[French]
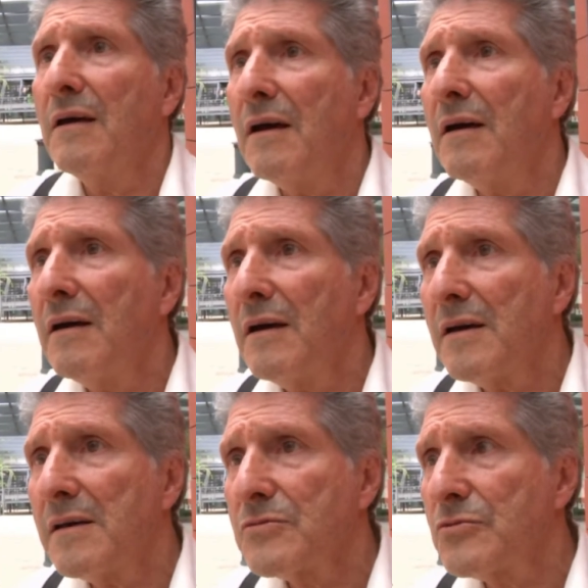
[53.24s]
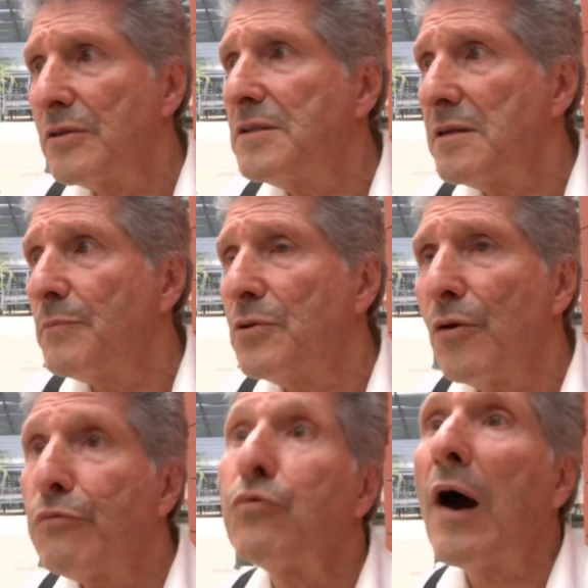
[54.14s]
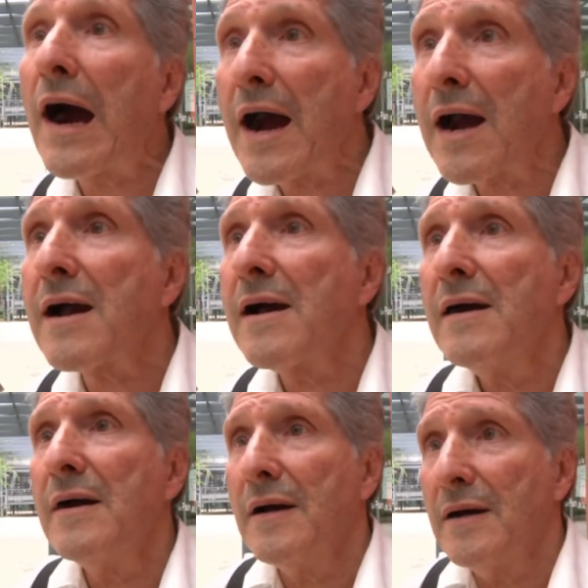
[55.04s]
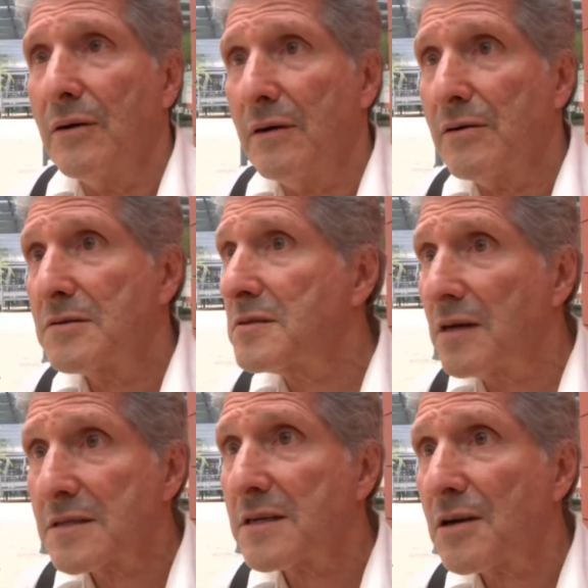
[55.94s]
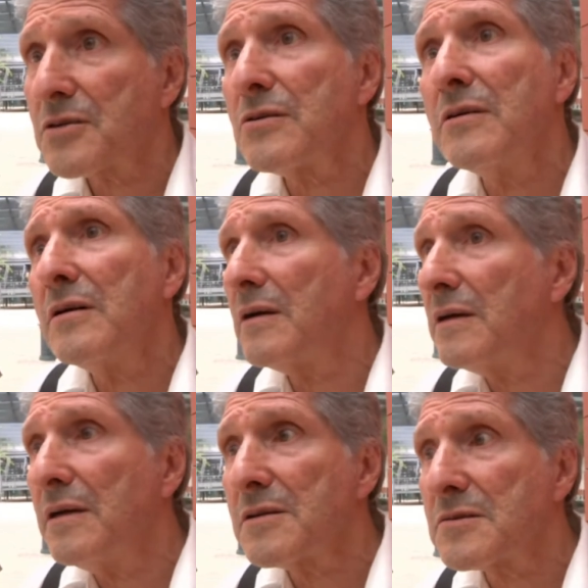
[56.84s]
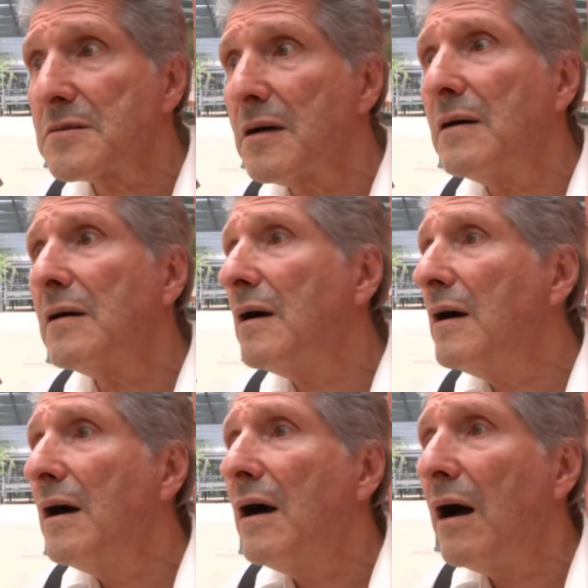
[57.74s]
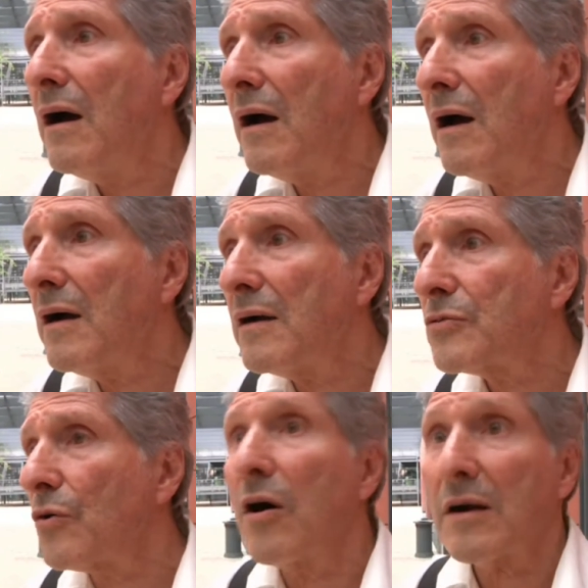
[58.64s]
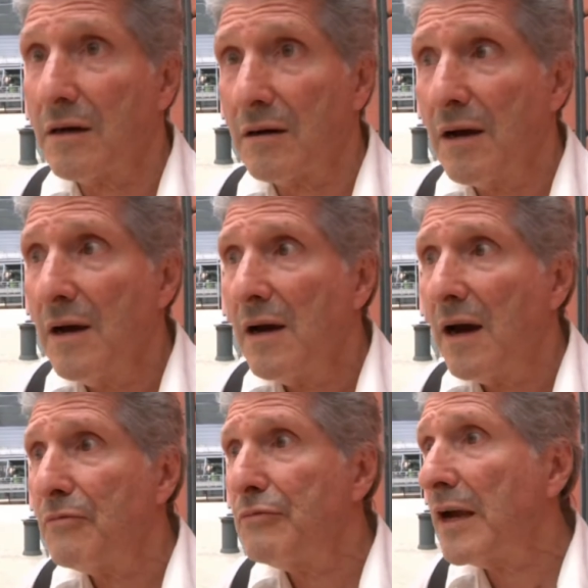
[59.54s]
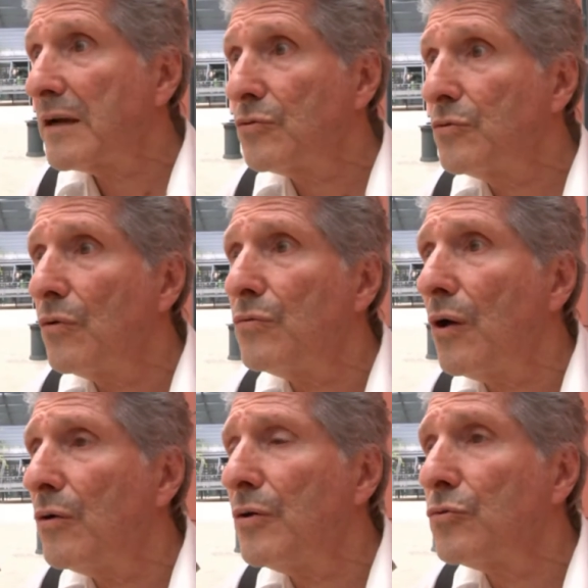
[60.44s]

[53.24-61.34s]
ce type de foire sans argent et sans euh, troc, avec euh,